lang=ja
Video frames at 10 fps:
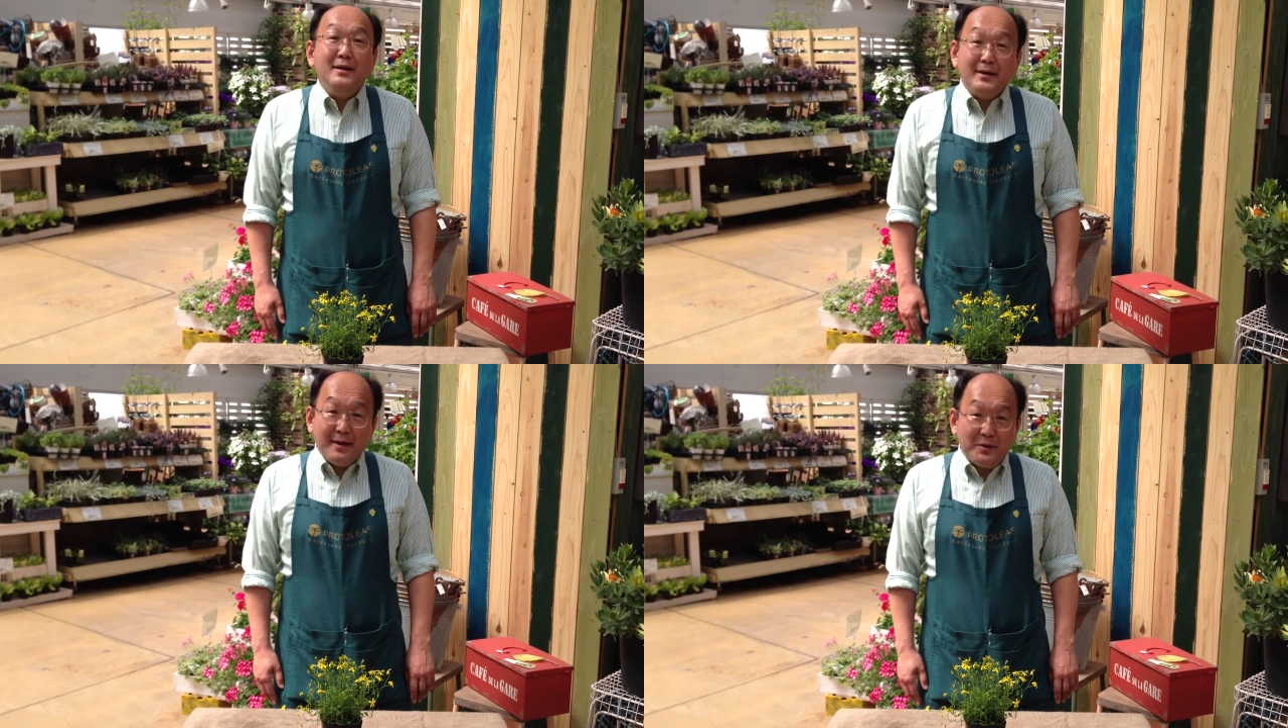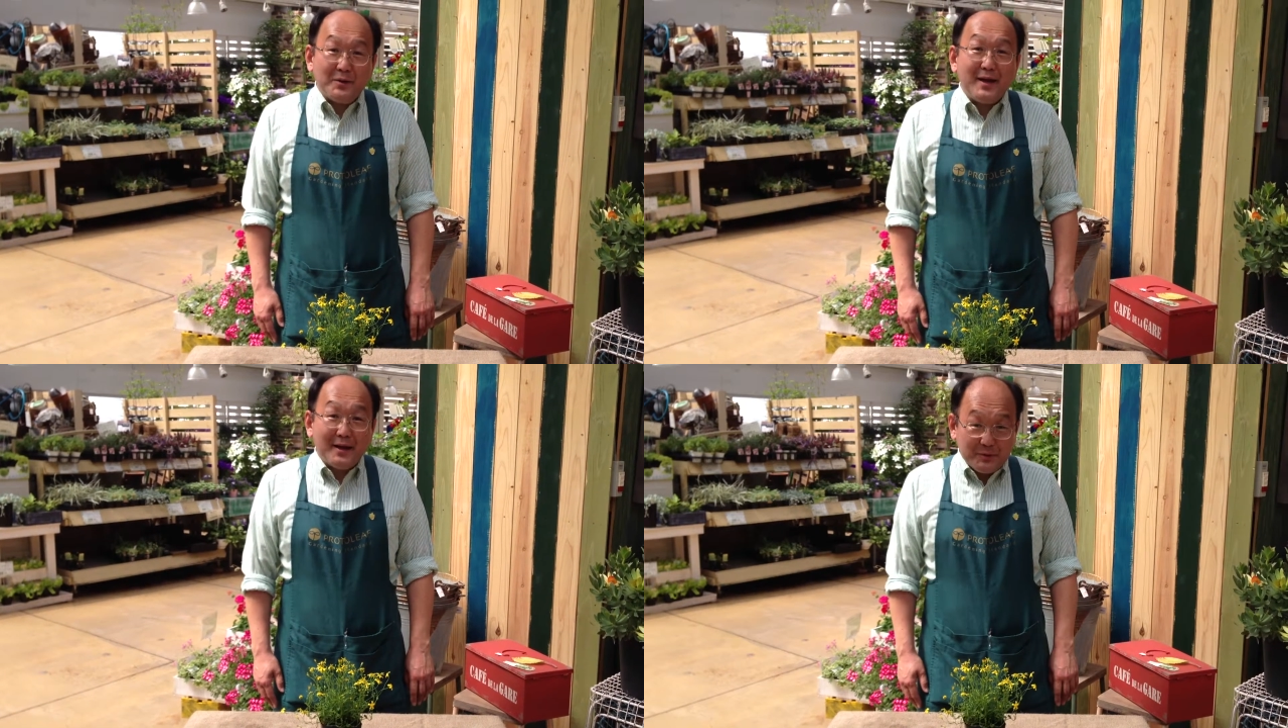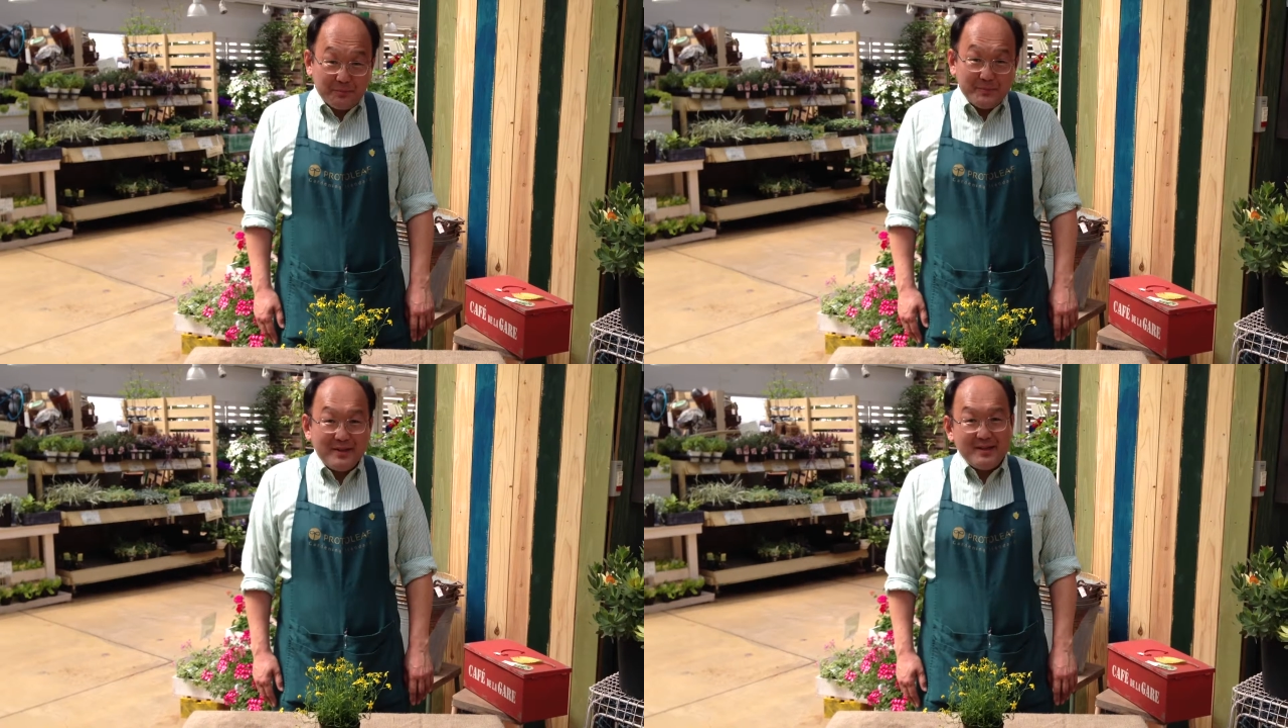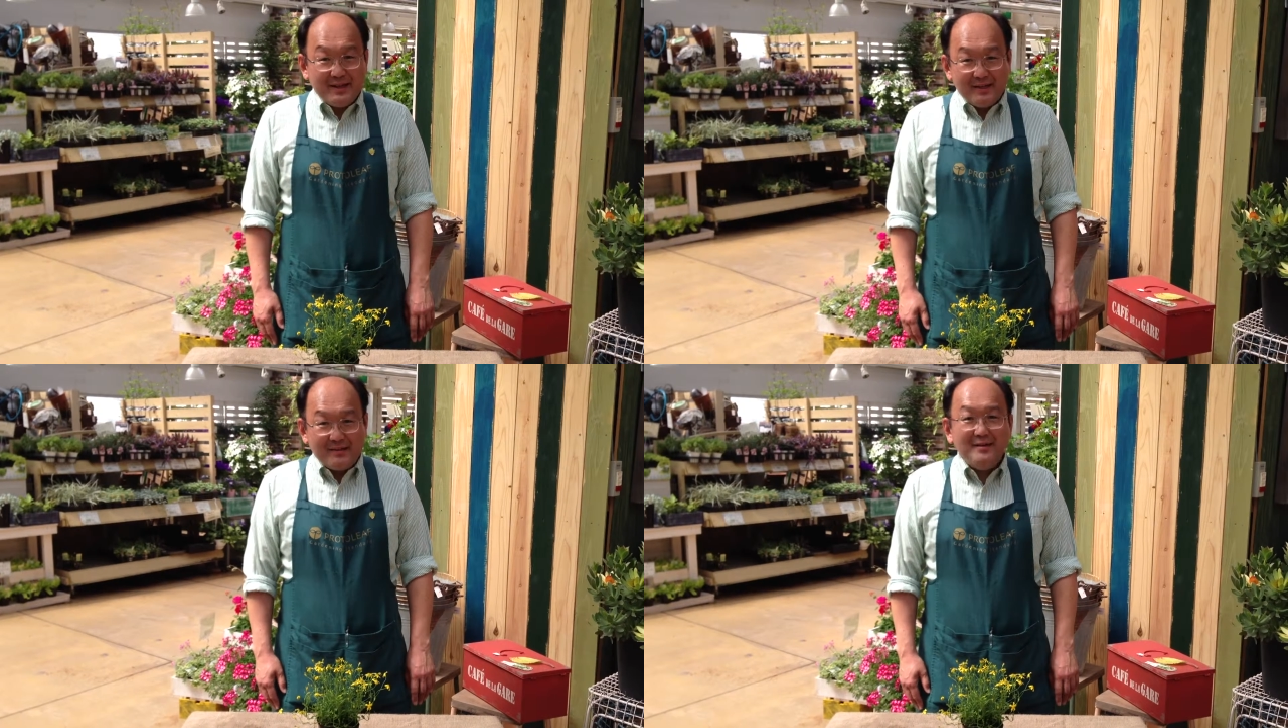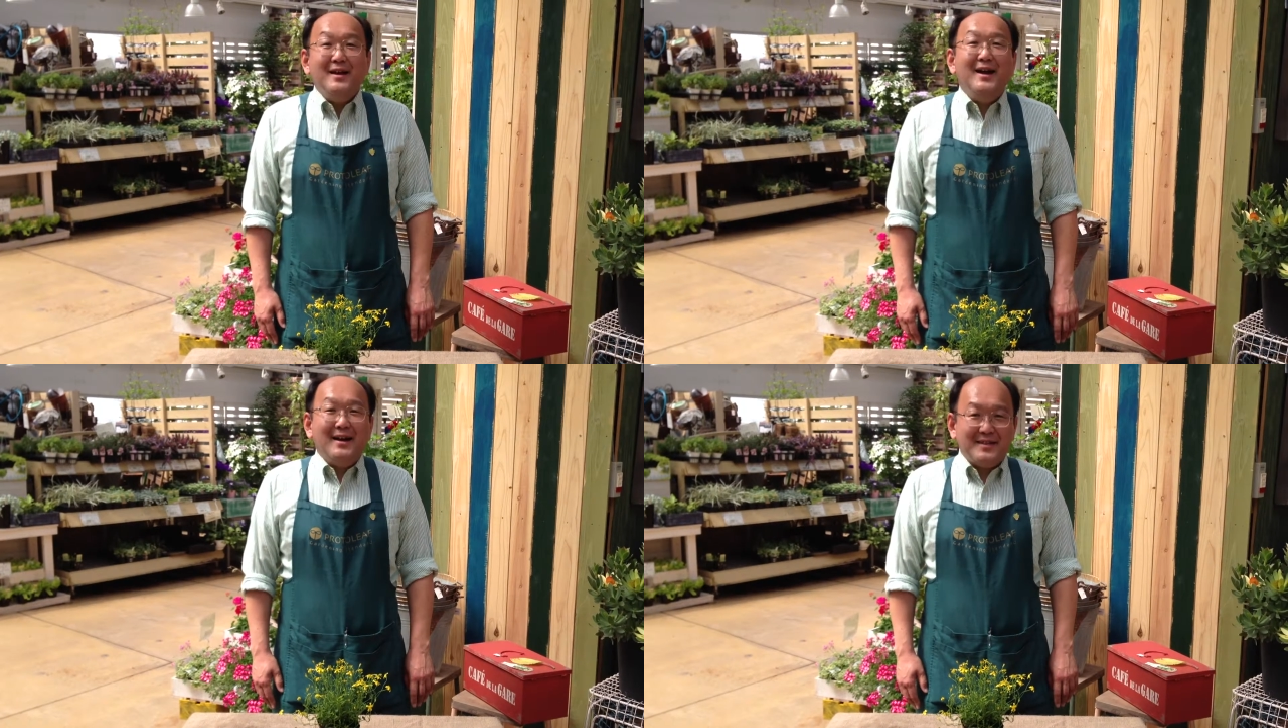結構長く7月
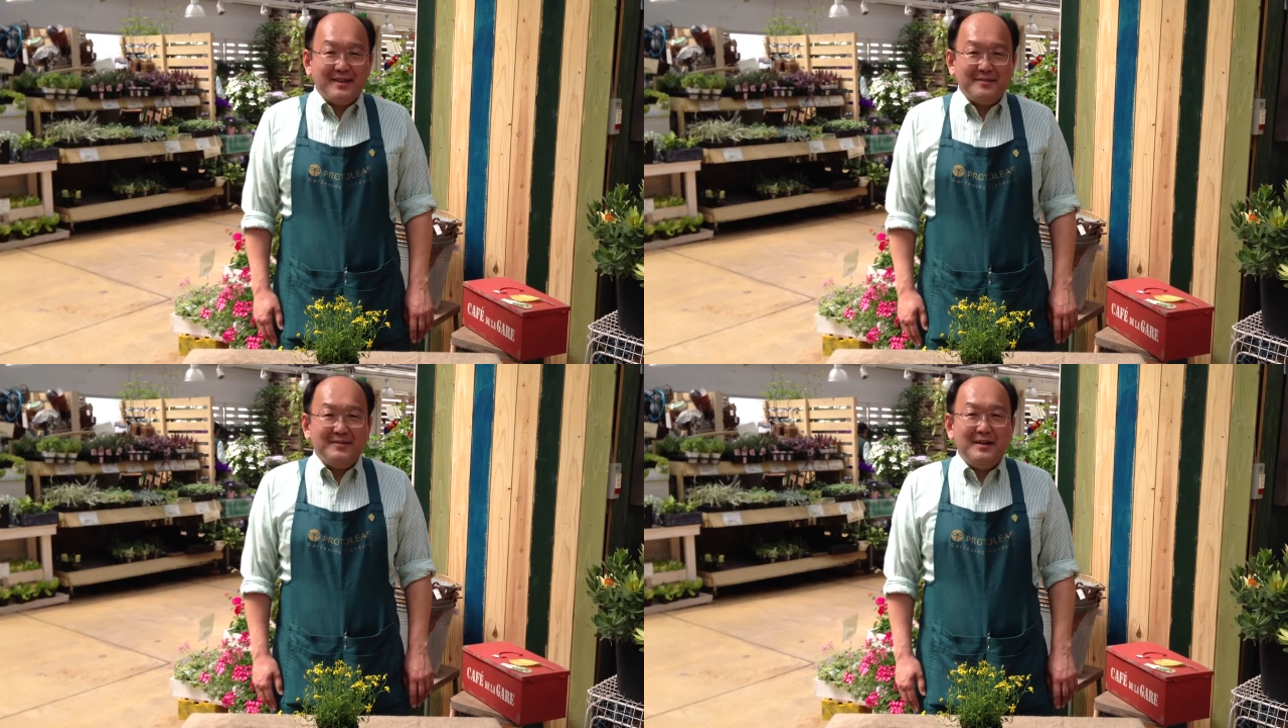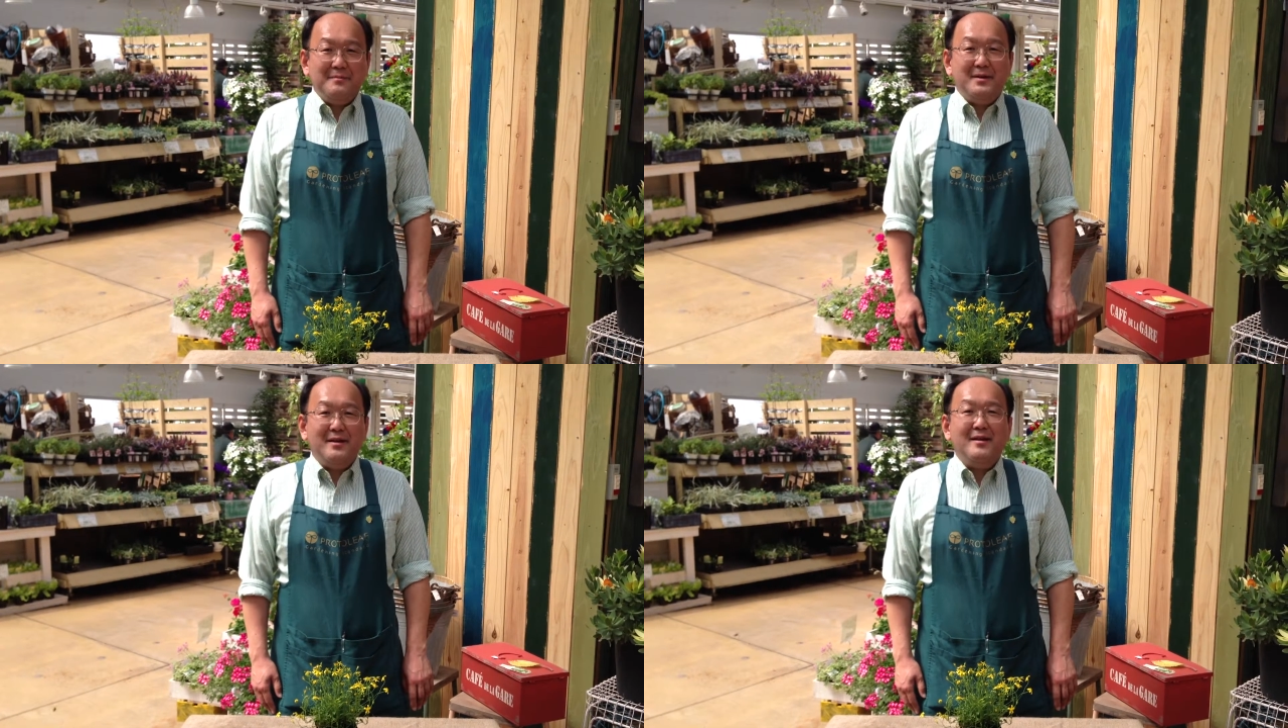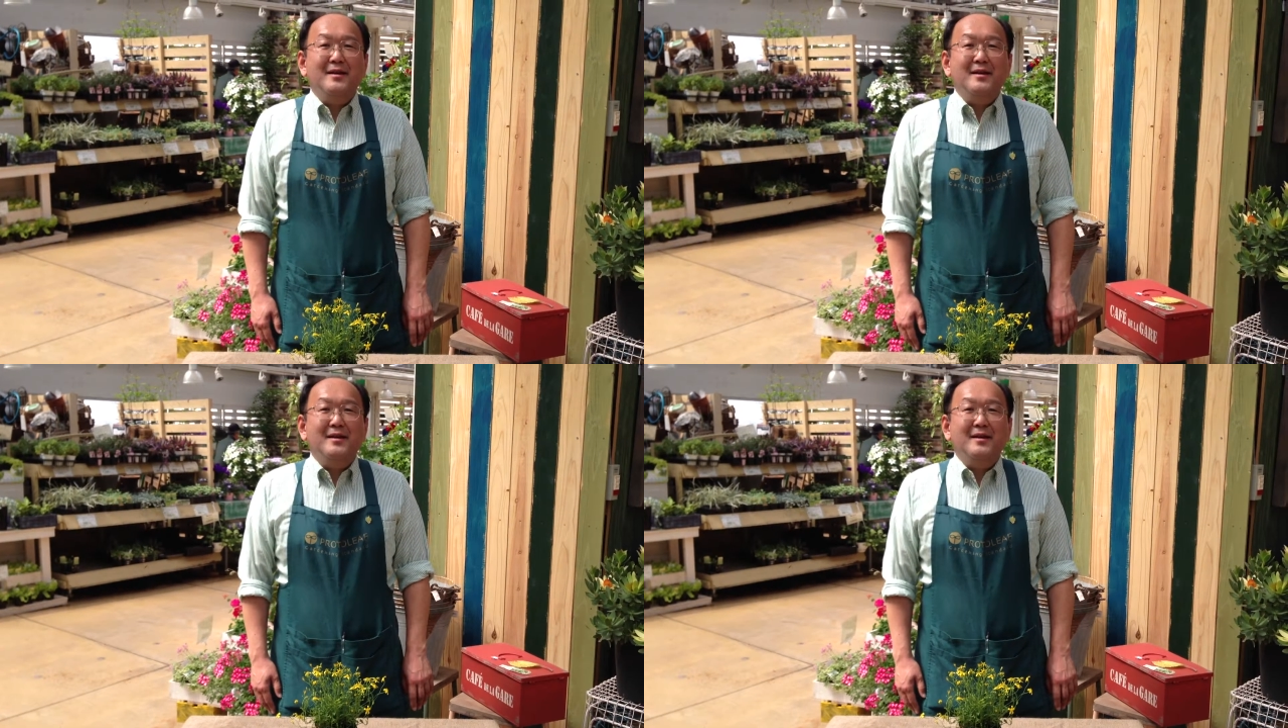8月ぐらいまで